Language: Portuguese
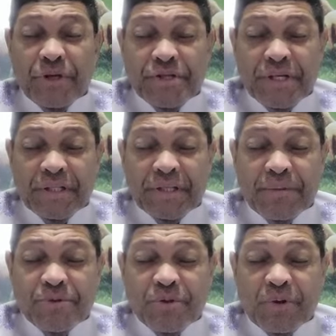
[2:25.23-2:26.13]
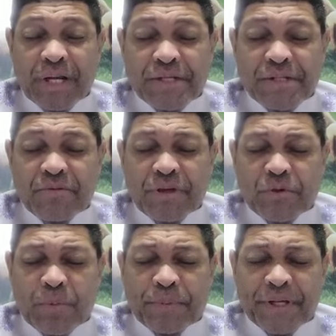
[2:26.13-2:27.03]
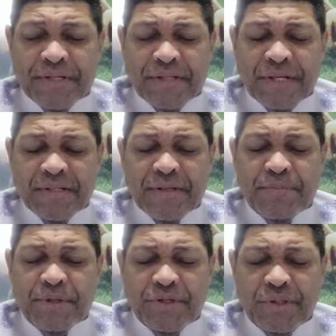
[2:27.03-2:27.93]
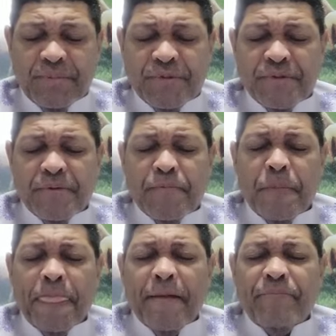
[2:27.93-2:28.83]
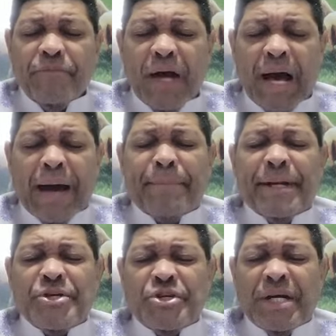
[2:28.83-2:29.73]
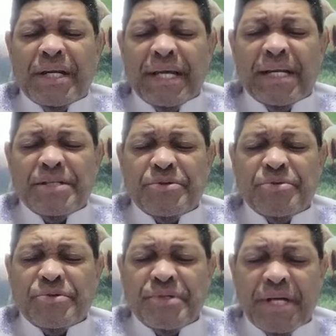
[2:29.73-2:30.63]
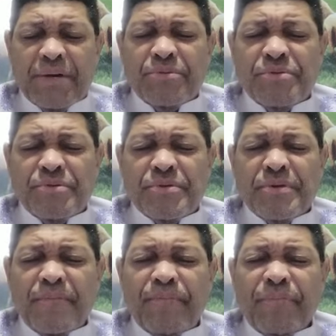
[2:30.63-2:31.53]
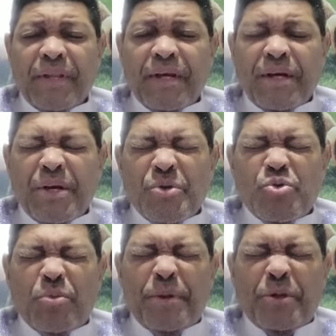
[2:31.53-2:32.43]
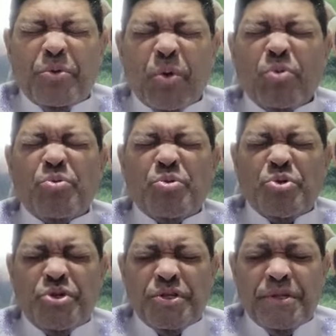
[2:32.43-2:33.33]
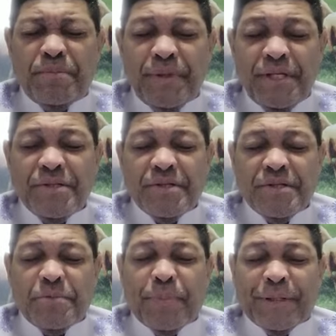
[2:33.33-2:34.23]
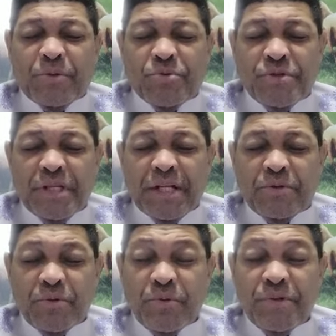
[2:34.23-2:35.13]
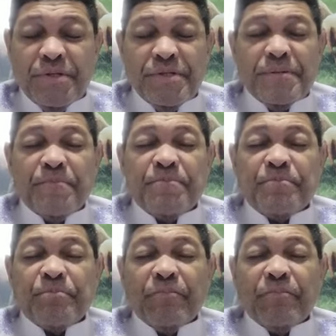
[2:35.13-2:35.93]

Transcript: Por isso entramos em oração na tua presença e pedimos abra as janelas dos céus sobre todos os dizimistas e patrocinadores,